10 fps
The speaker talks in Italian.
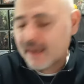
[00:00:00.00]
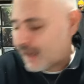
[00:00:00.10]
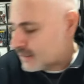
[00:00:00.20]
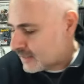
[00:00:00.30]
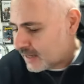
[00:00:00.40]

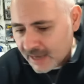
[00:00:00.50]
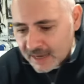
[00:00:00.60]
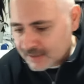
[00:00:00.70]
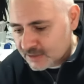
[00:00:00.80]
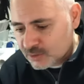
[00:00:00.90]
casa
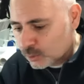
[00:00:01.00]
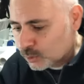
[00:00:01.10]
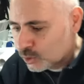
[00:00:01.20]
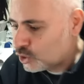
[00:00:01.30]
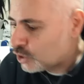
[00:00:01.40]
a
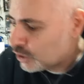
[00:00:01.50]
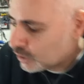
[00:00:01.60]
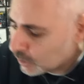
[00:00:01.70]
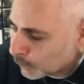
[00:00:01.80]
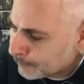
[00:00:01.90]
sto
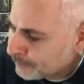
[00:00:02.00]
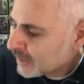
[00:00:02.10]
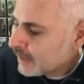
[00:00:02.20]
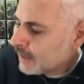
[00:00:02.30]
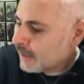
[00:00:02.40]
giro
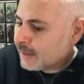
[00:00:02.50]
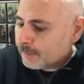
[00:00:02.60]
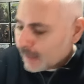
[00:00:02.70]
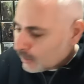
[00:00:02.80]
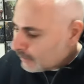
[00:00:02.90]

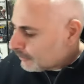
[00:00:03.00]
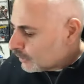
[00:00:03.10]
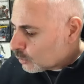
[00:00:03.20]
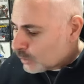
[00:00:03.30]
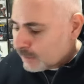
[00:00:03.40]
ma non è
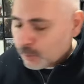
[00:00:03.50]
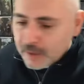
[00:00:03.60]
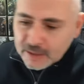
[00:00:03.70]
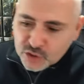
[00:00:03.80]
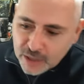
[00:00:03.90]
finito qui di
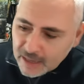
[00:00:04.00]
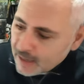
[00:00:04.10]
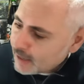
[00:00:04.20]
Bonelli, c'è